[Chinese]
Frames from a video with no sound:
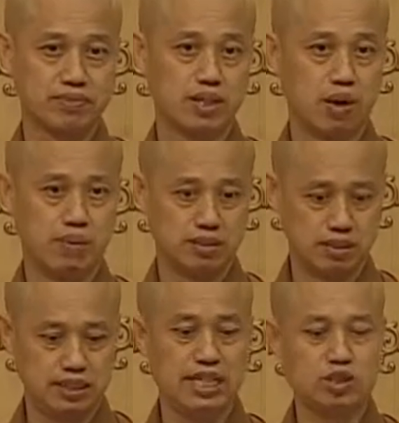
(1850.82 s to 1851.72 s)
我们
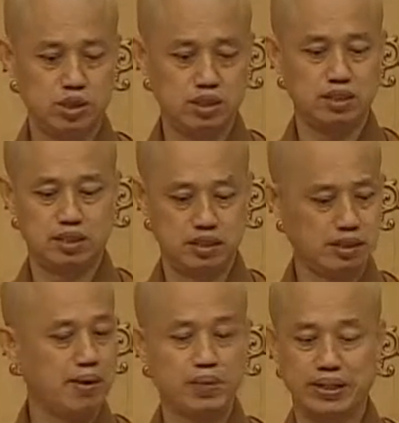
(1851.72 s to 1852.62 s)
是谦虚，
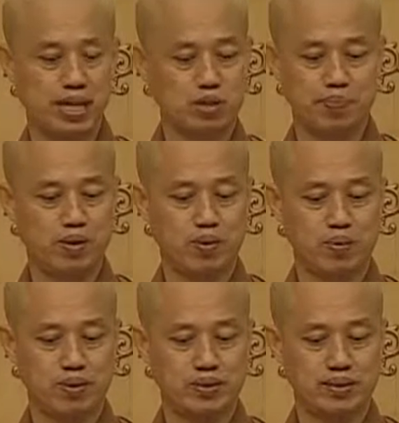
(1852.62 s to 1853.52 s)
怎样回答都没有
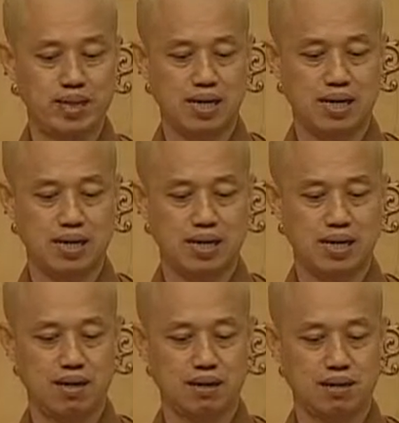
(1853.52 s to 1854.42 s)
关系呀！
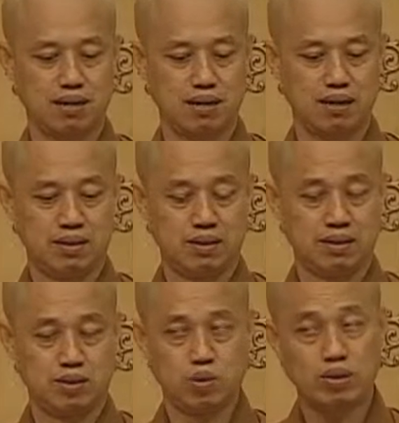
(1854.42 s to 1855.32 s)
啊，
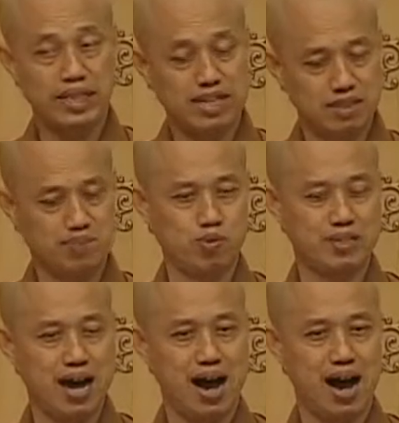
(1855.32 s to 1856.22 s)
你说你也是菩
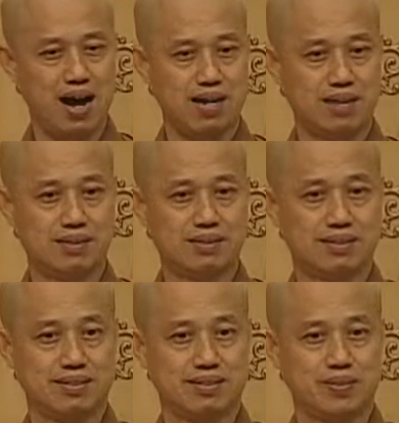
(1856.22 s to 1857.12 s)
萨，啊，
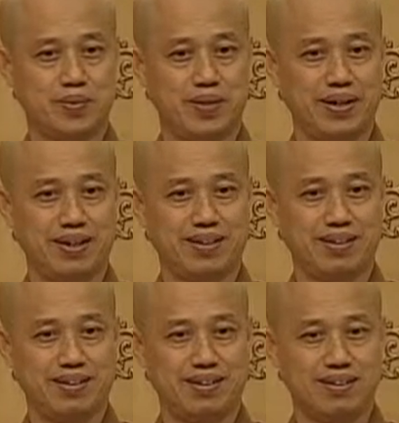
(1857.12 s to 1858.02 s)
对不对？
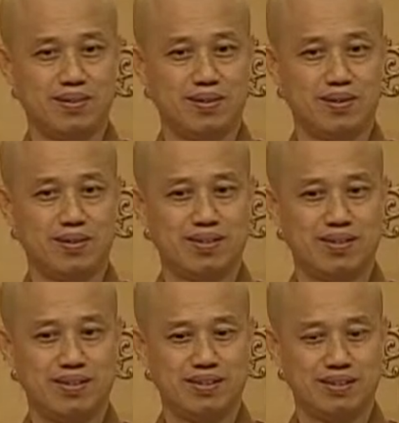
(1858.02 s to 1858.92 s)
我，
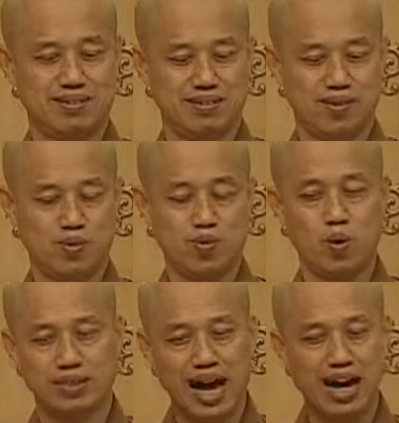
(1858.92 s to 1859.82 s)

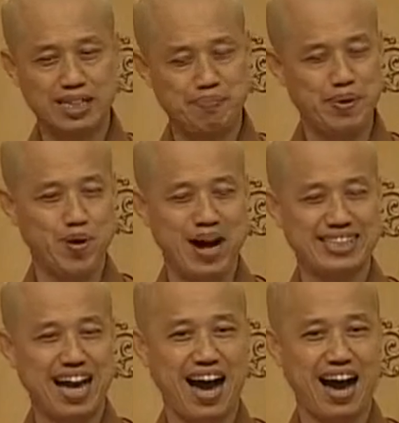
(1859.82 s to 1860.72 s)
我大，你比我还
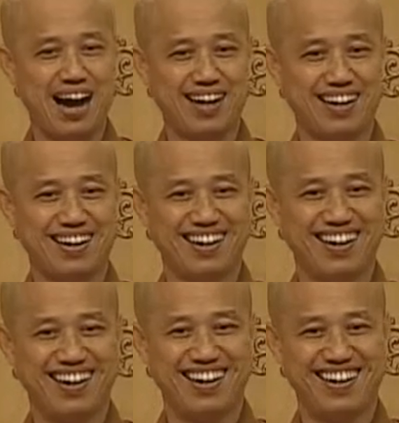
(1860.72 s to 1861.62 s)
大啊！
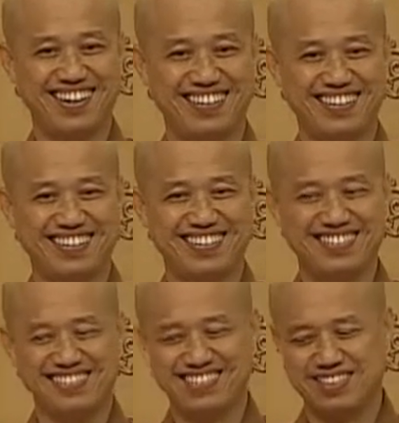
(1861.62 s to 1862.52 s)
啊，
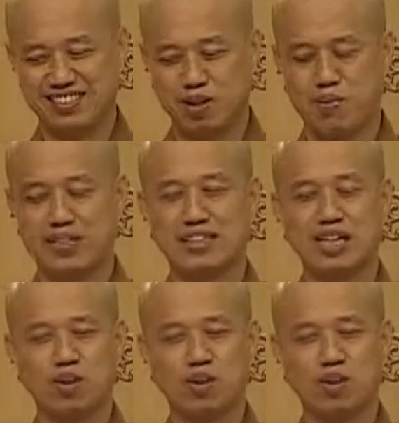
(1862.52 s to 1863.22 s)
我们大家